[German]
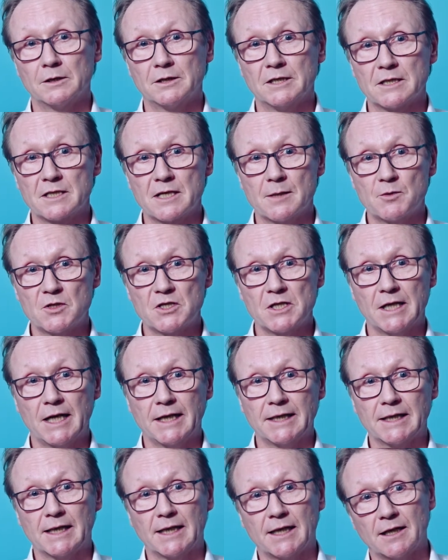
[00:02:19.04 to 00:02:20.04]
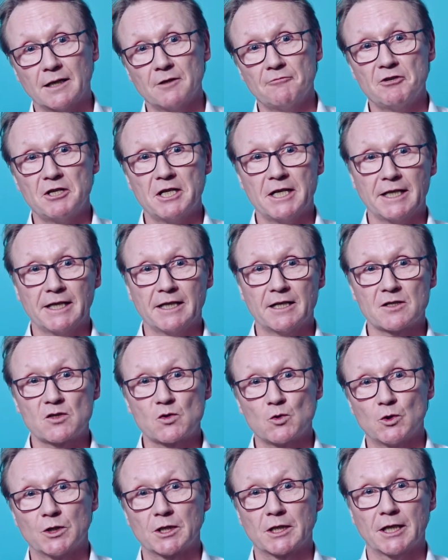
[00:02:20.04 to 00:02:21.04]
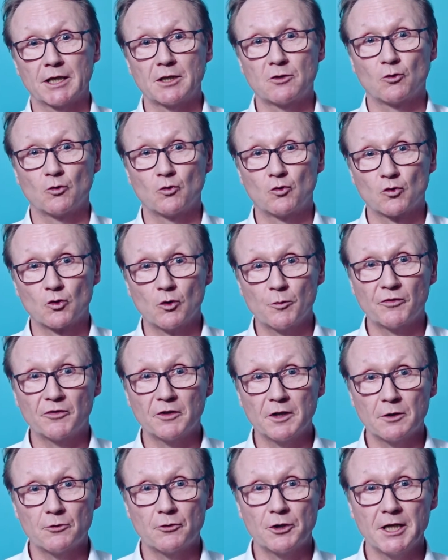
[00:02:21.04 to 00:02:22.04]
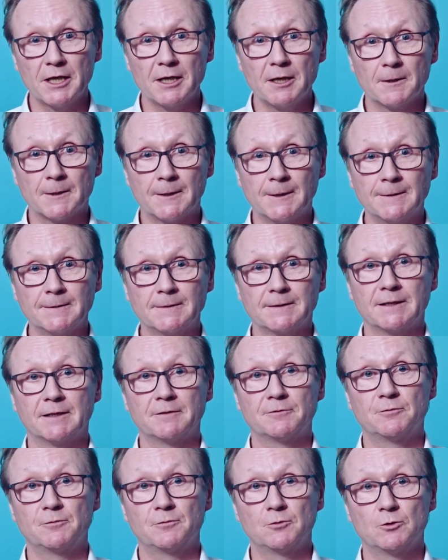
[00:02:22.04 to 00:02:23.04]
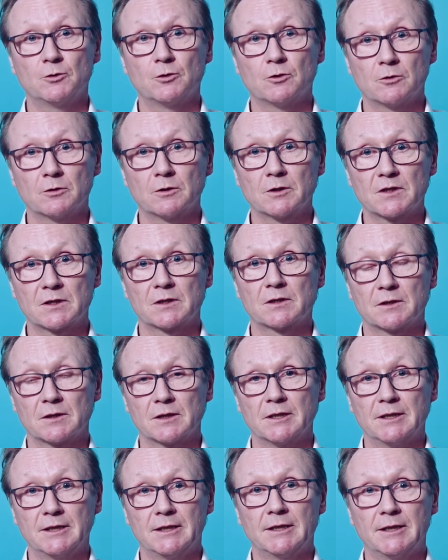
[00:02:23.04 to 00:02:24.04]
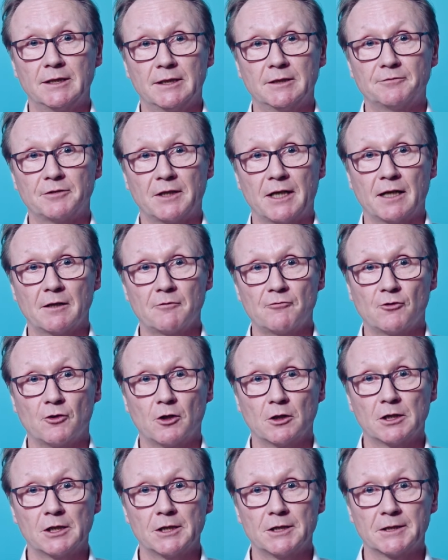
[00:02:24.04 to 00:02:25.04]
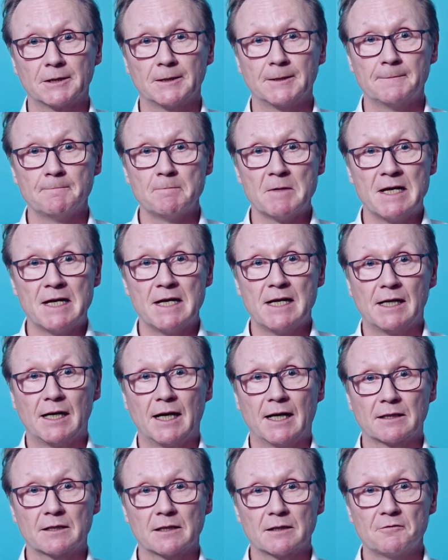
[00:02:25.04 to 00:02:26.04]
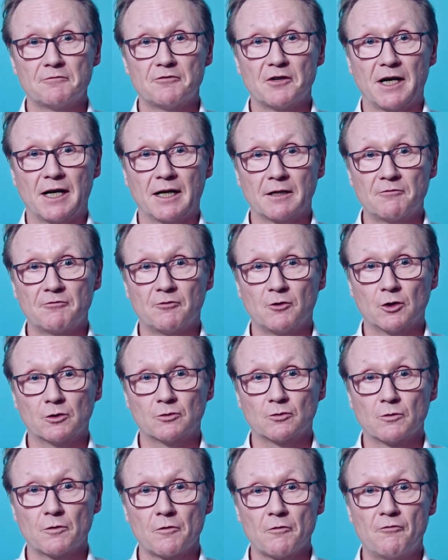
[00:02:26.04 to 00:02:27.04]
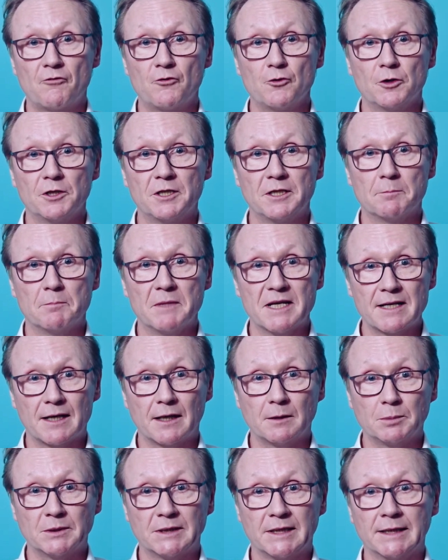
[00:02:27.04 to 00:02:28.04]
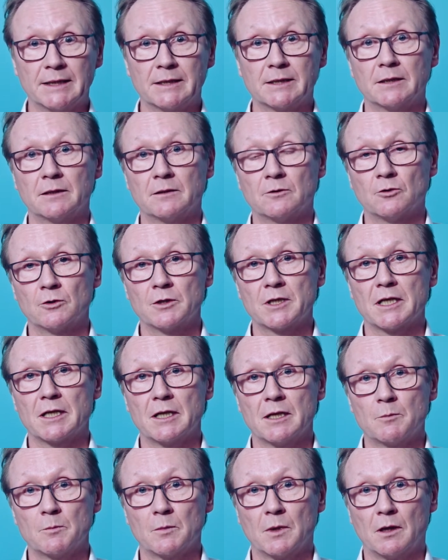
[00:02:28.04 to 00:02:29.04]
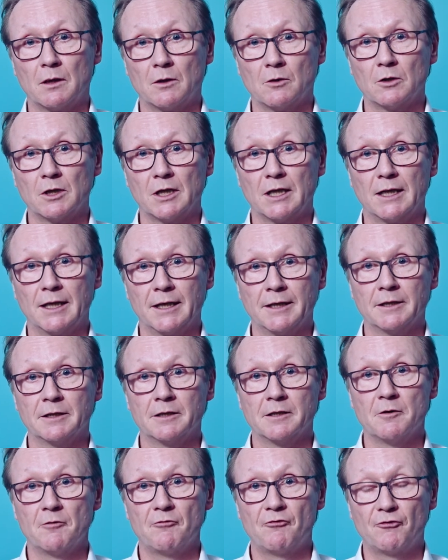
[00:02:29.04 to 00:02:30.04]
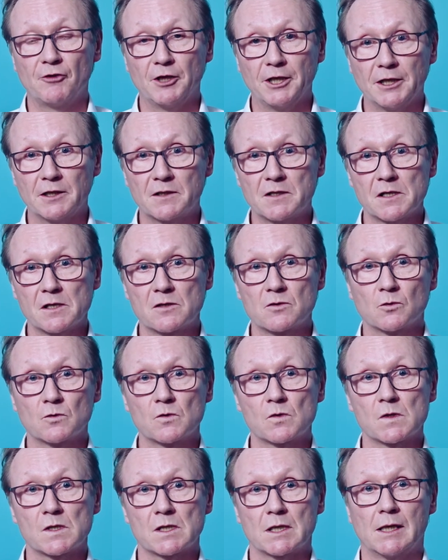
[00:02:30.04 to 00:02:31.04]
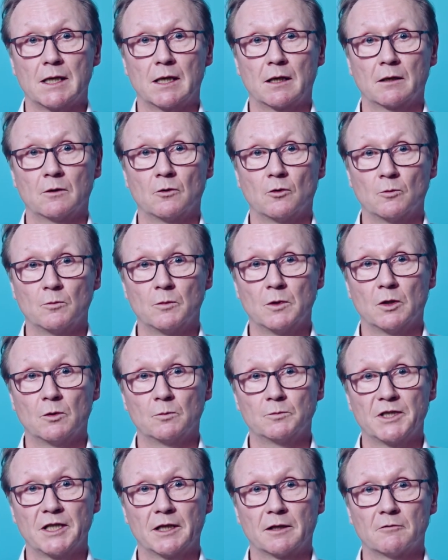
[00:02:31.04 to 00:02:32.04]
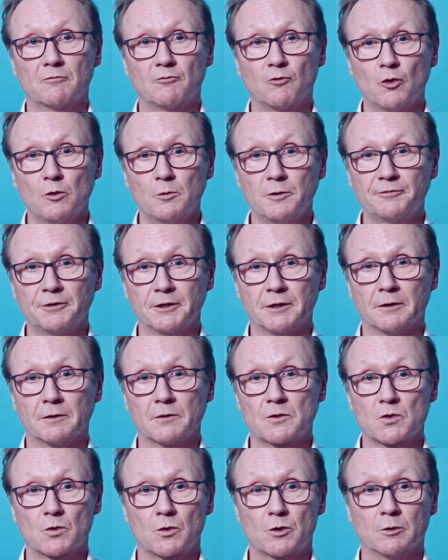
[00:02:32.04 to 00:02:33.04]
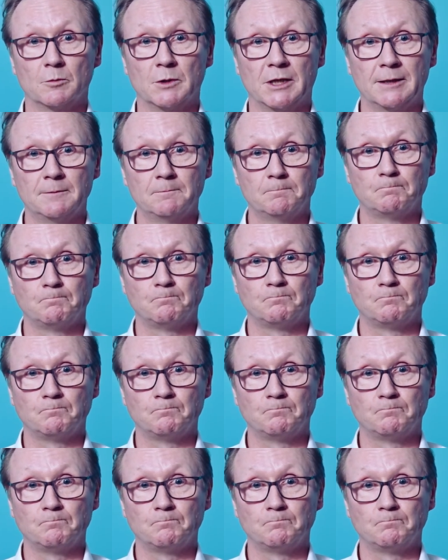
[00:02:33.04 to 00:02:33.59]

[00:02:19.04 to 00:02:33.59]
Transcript: Die 70er Jahre wieder eher so in Richtung Group Theory, ne? der Führungsverantwortliche äh, hat Verantwortung für die Mitarbeiter und eben auch eine Pflicht, sich sozusagen um, um deren Wohlbefinden zu kümmern.